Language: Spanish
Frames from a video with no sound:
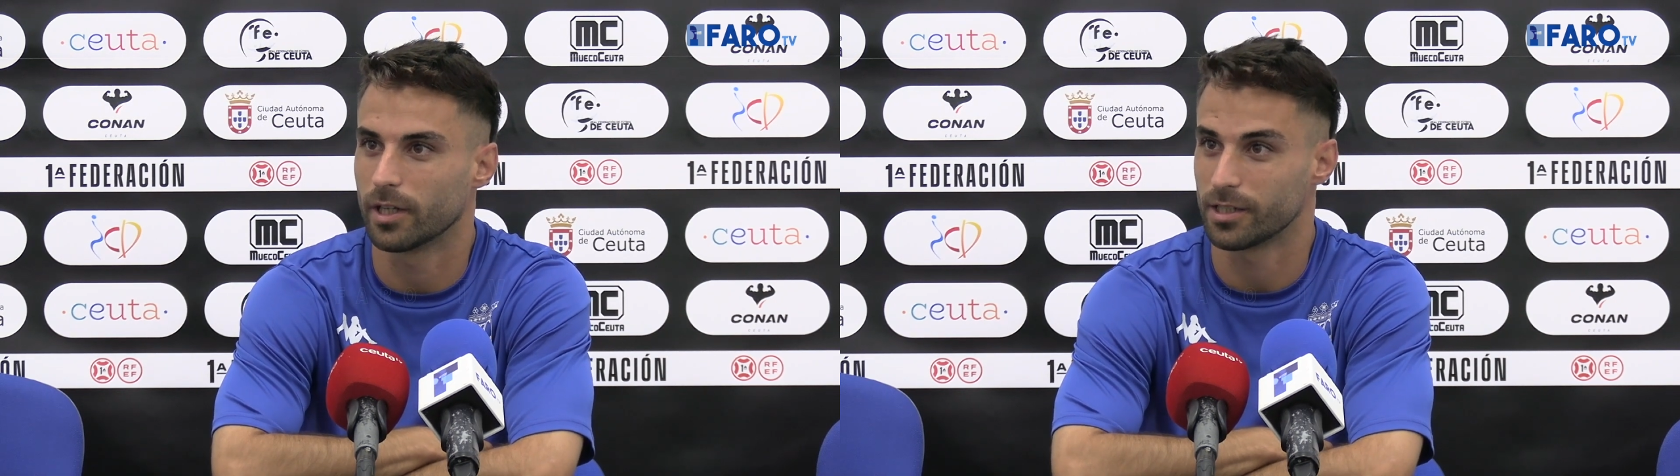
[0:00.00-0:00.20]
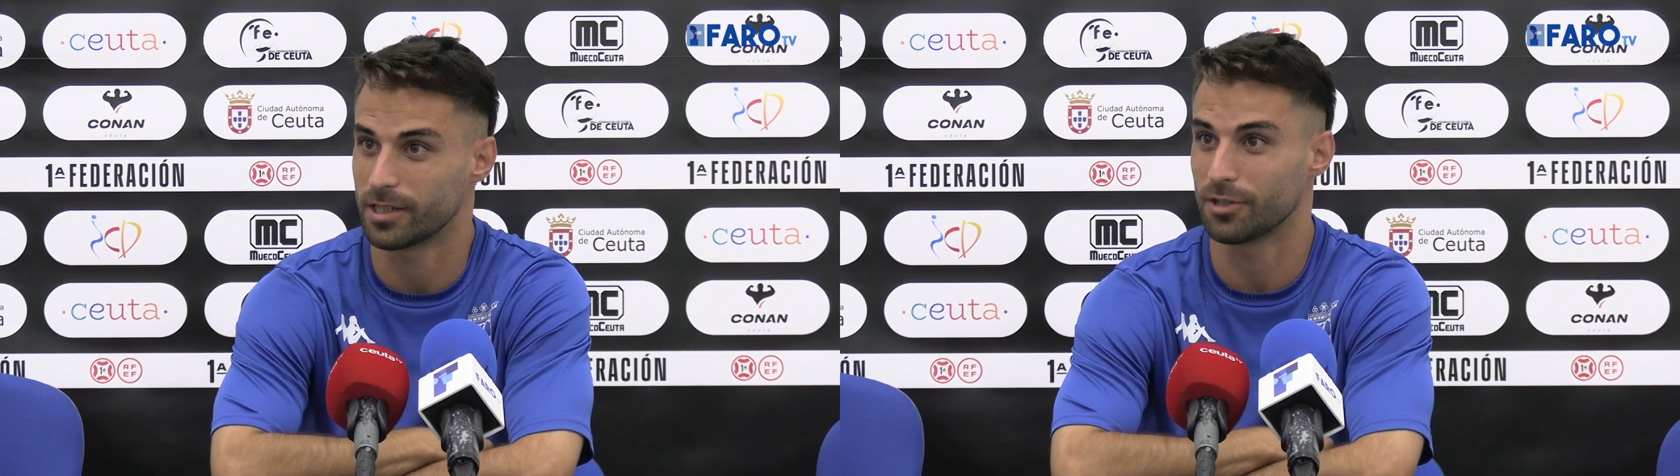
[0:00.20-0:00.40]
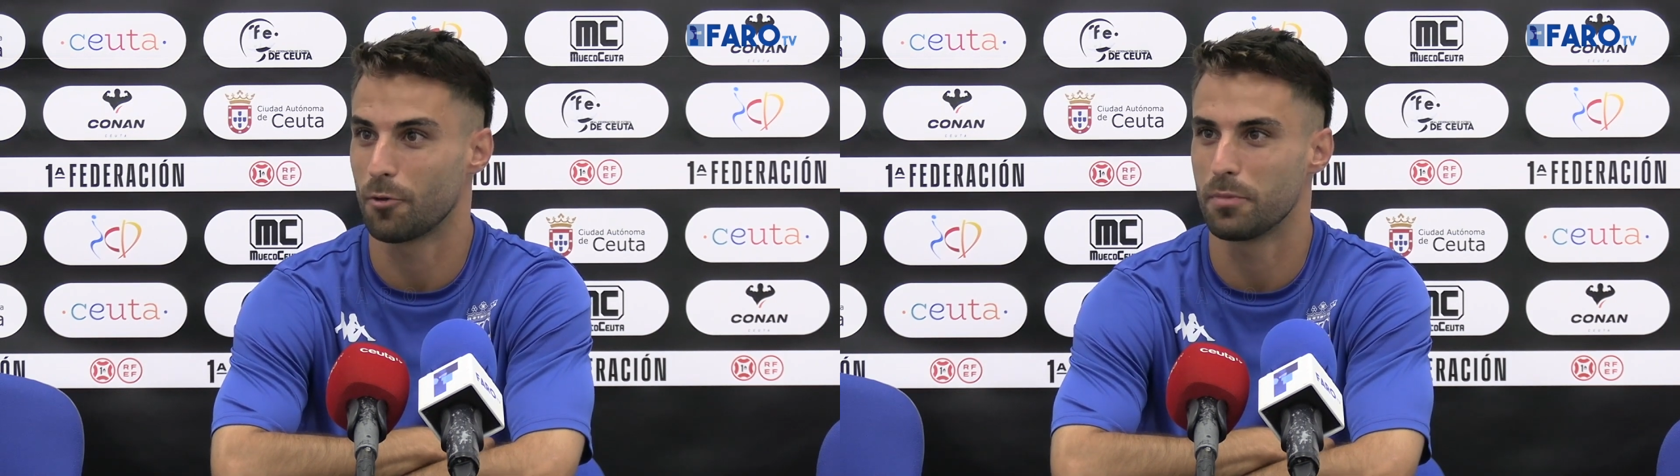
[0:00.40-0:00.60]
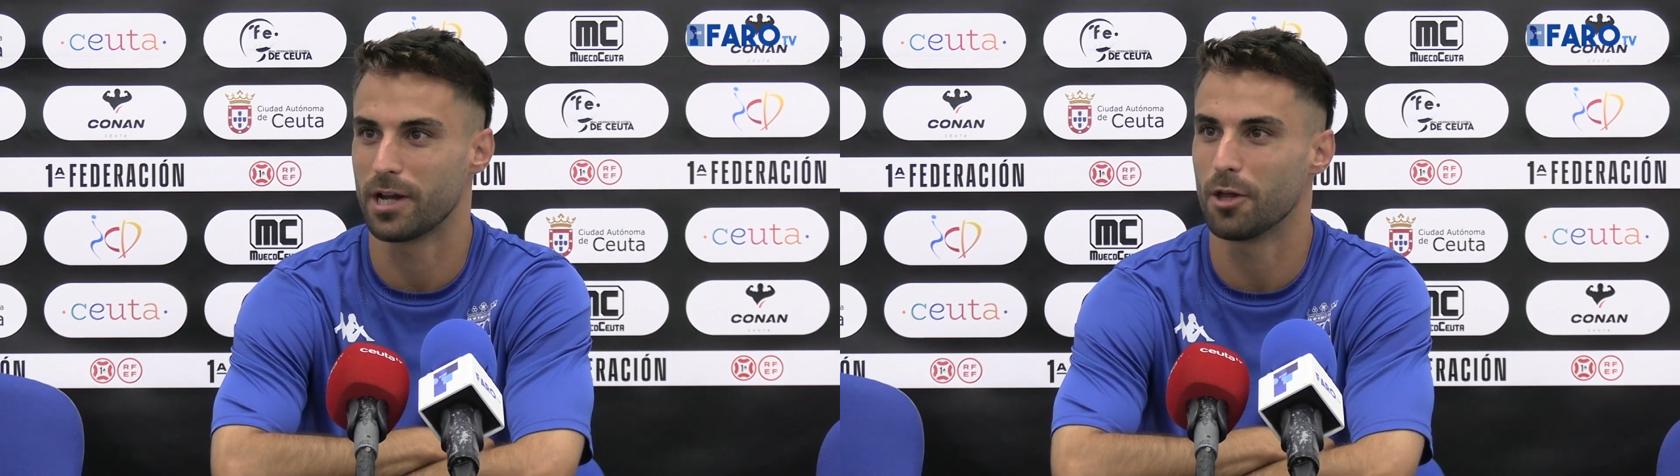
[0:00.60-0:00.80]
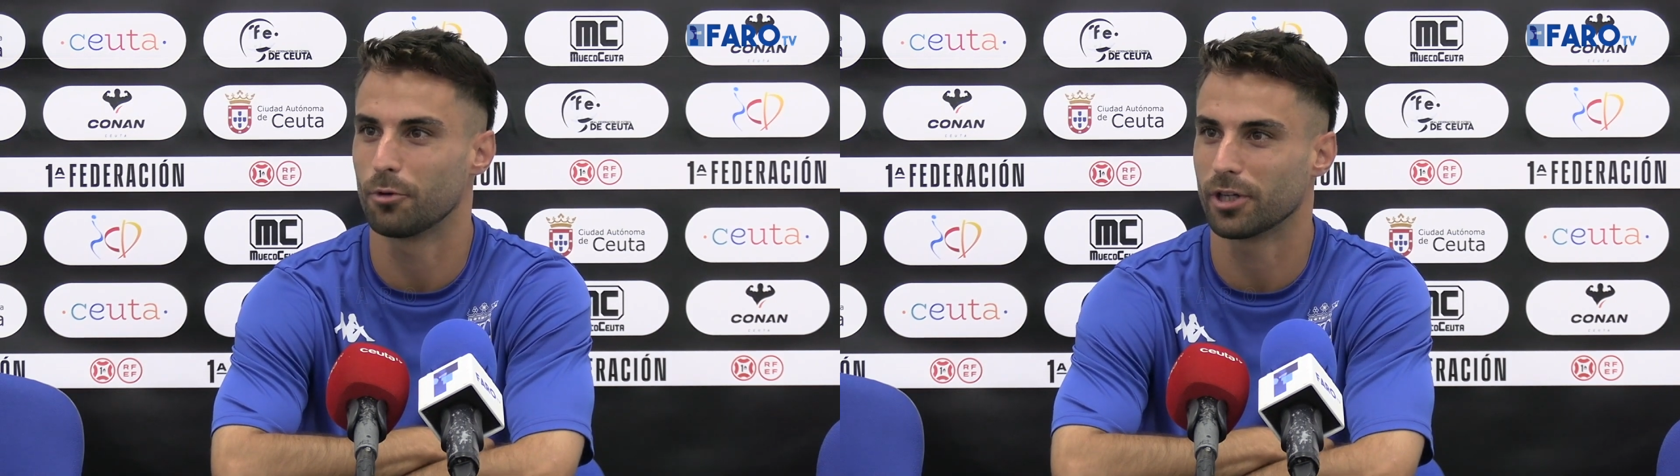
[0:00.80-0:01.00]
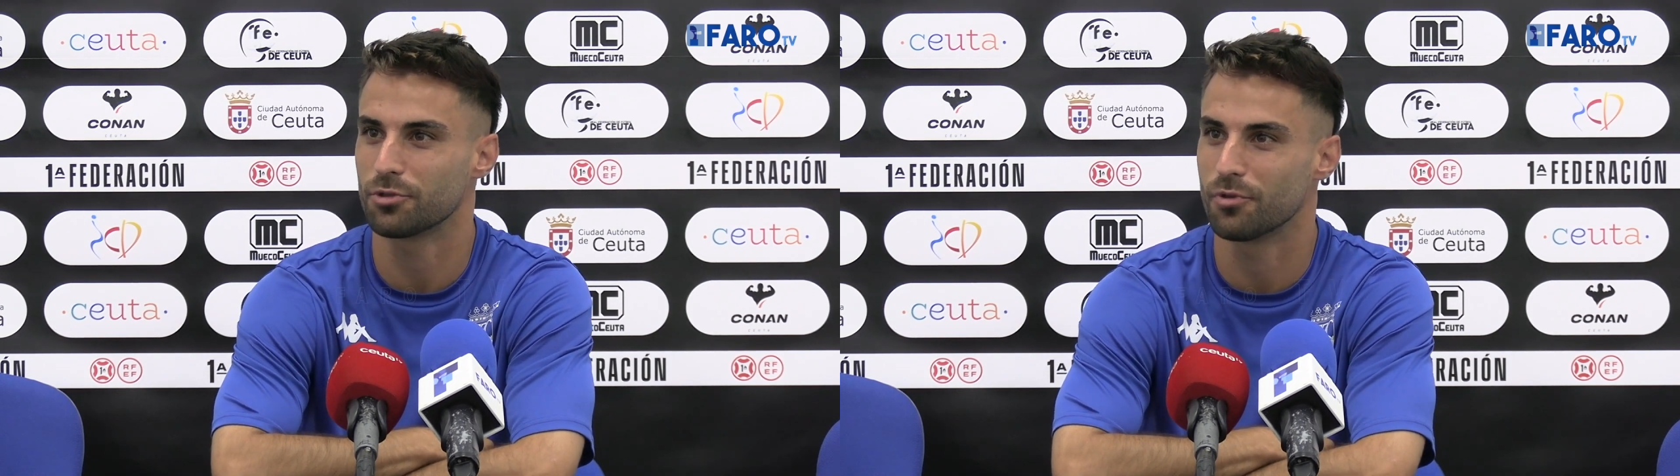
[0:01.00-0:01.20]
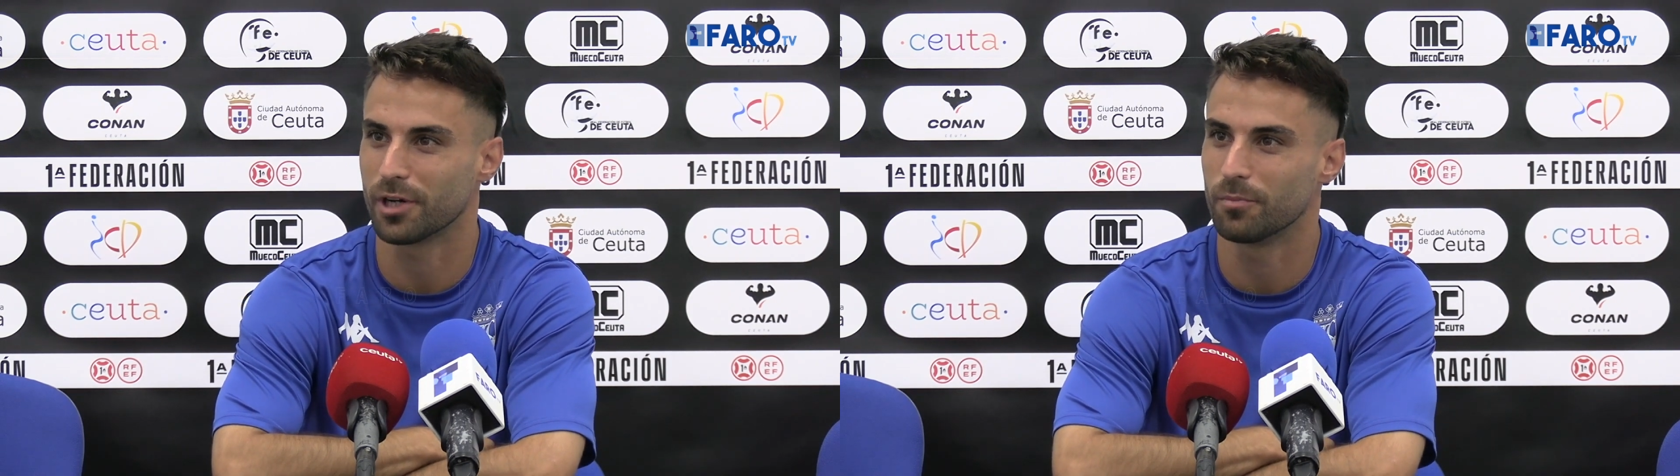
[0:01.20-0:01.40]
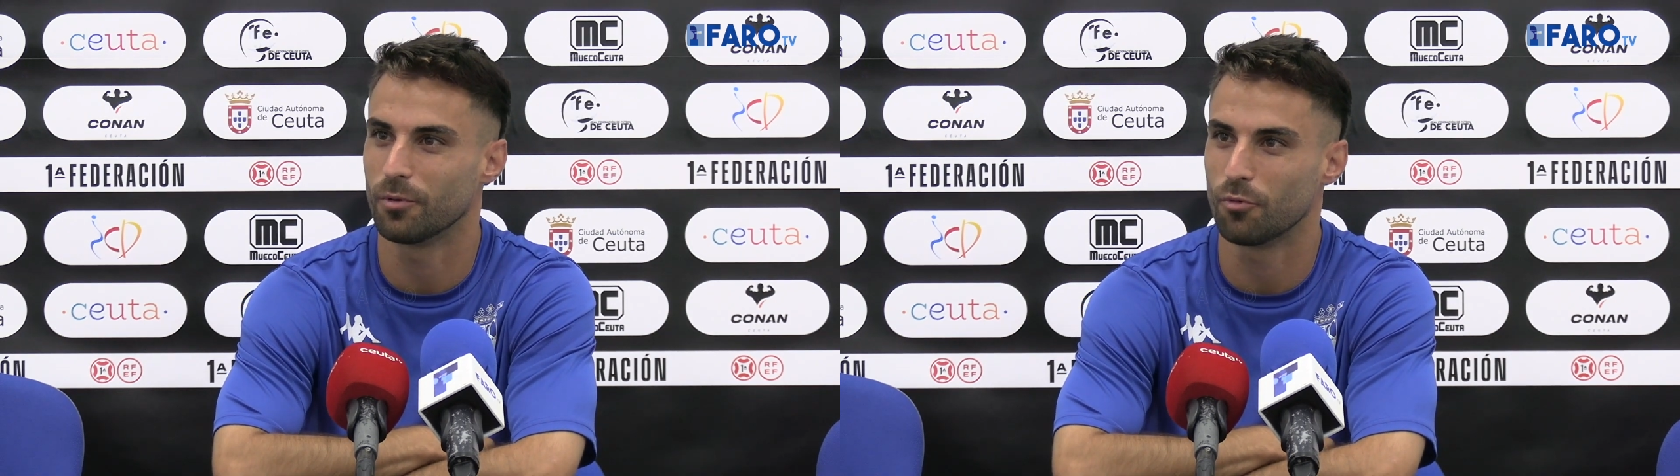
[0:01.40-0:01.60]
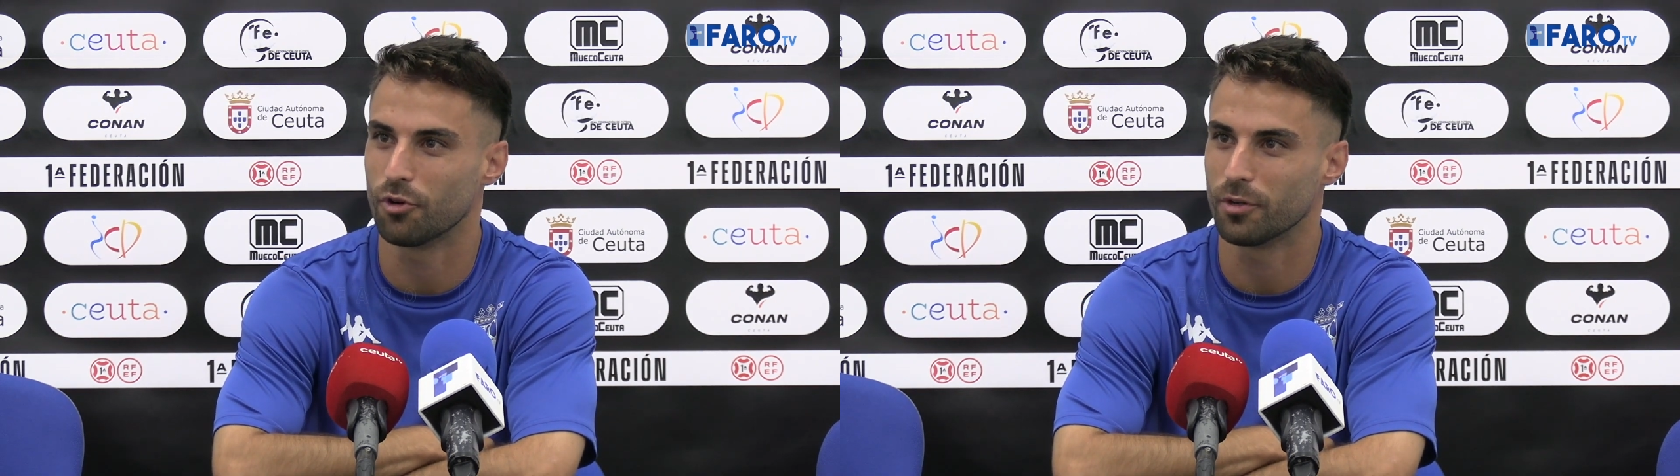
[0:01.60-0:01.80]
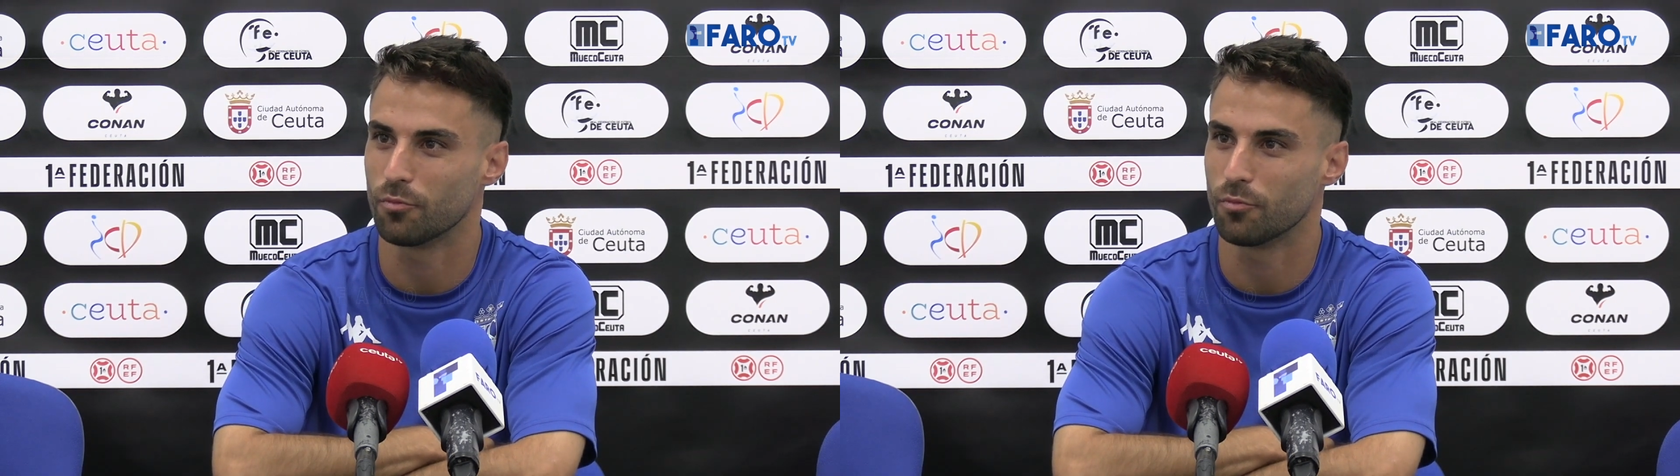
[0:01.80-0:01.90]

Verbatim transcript: Es, complicado porque es un ritmo muy,